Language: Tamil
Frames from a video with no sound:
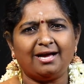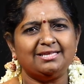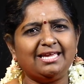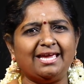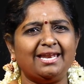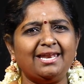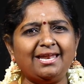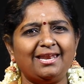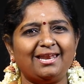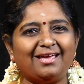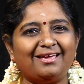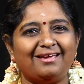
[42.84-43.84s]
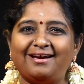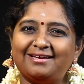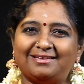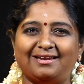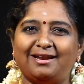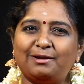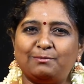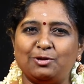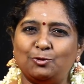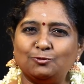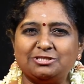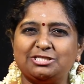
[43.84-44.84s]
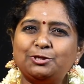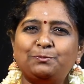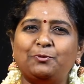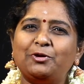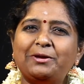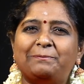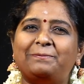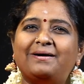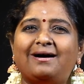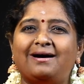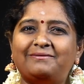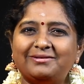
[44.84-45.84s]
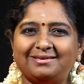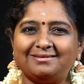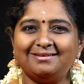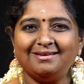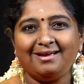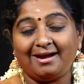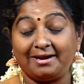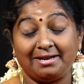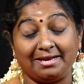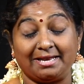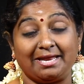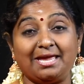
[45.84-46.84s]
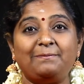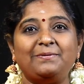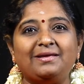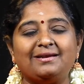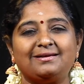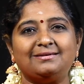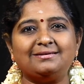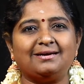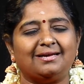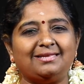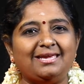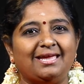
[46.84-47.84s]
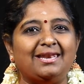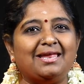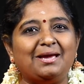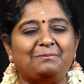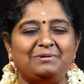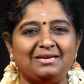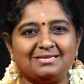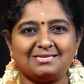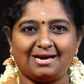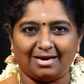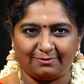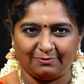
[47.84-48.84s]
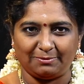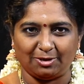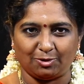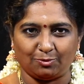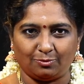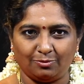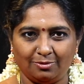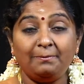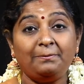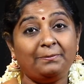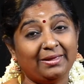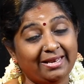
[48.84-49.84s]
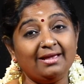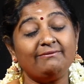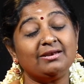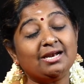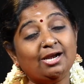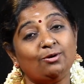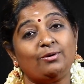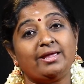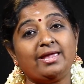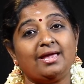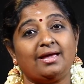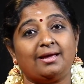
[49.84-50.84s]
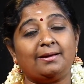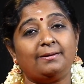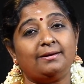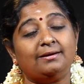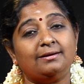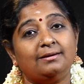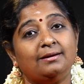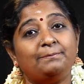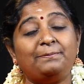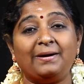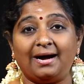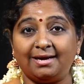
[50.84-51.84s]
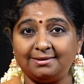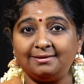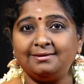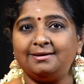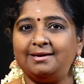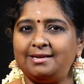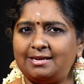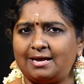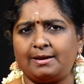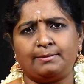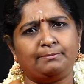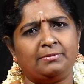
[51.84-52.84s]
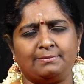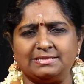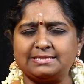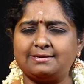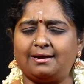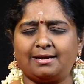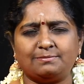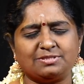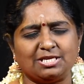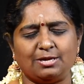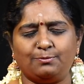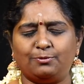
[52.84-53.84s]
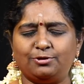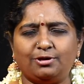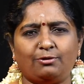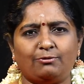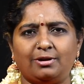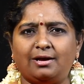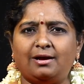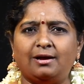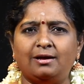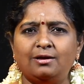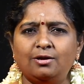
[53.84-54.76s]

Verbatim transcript: அது என்னென்ன அதெல்லாம் நம்ம யோசிச்சிருப்போம் எப்பாவது ஆனால் நிறைய பேருக்கு அது என்ன அப்படின்ற ஆர்வம் இருக்கும் பெரியவர்களுடைய பாதங்களில் நான் நமஸ்காரம் செய்யும் பொழுது அவங்களாம்